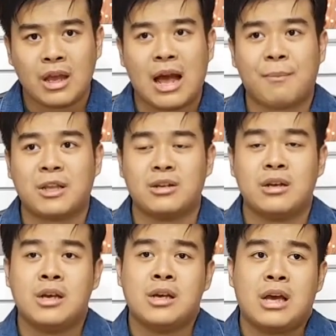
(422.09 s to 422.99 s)
Apa
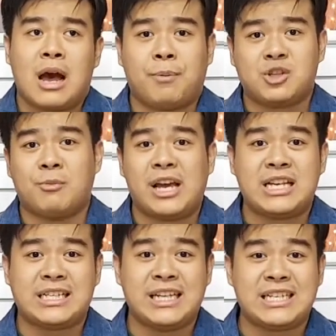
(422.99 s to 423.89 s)
apa cuma ada
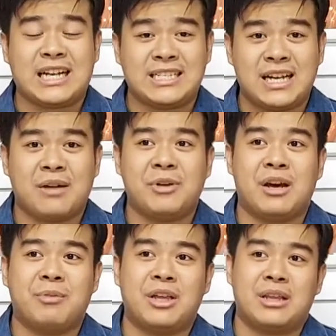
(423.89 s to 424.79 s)
segini saja
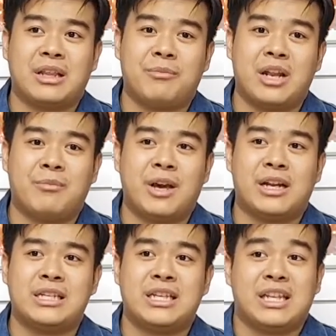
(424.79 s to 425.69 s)
nabi-nabi nabi-nabi yang
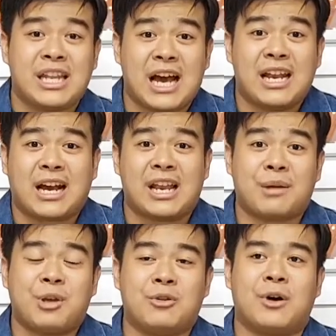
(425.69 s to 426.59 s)
ada di sini tidak adakah
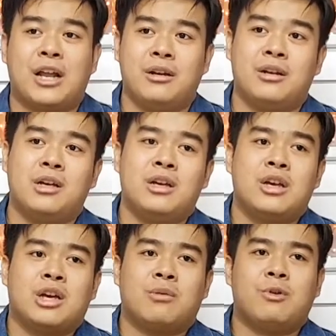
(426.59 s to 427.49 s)
nabi Tuhan?
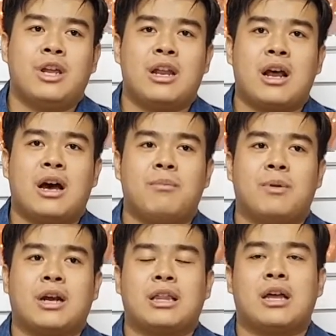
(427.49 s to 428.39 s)
Kemudian Ahab
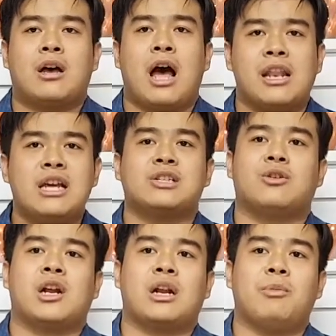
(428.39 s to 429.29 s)
berkata, ada
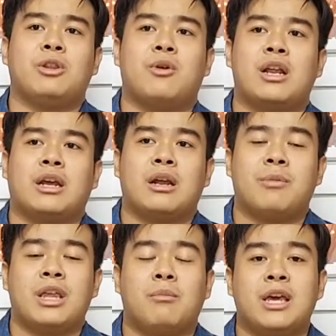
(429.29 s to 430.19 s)
seorang nabi Tuhan yang
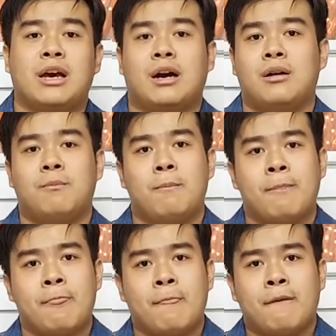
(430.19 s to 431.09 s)
namanya Mika,
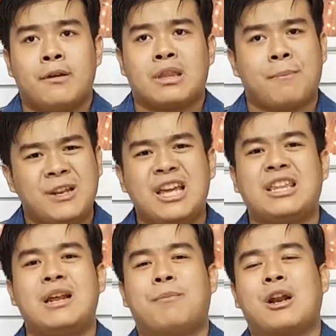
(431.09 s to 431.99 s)
tapi dia
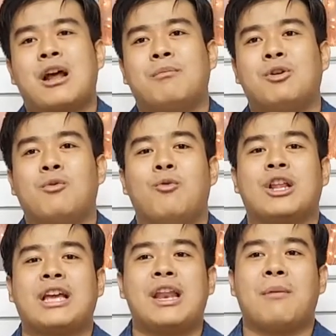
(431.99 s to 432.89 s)
tidak pernah
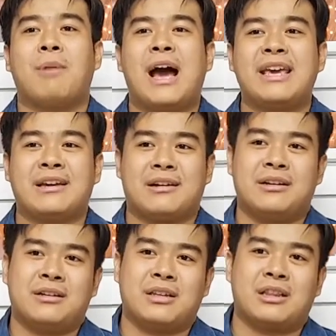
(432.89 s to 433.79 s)
menubuatkan yang baik
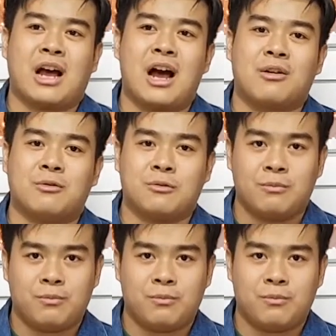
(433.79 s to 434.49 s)
tentang aku.